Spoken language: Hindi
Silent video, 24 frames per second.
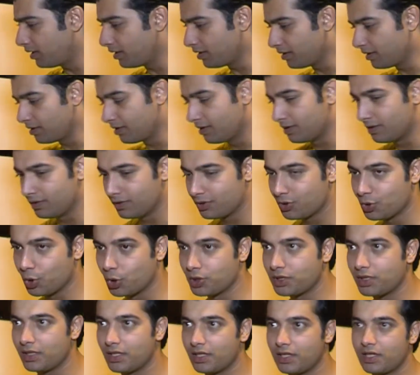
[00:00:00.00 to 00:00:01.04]
आ,
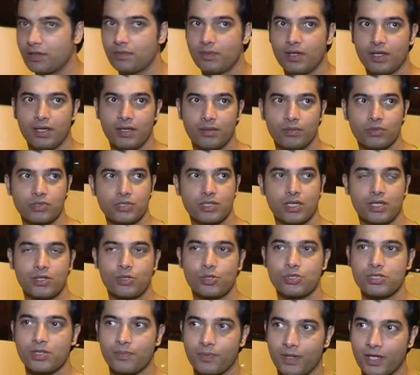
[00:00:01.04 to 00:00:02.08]
सोचा था कि मैं मुस्कान
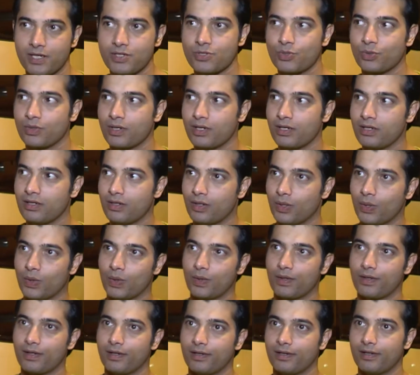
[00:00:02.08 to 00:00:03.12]
को सरप्राइज़ दूंगा और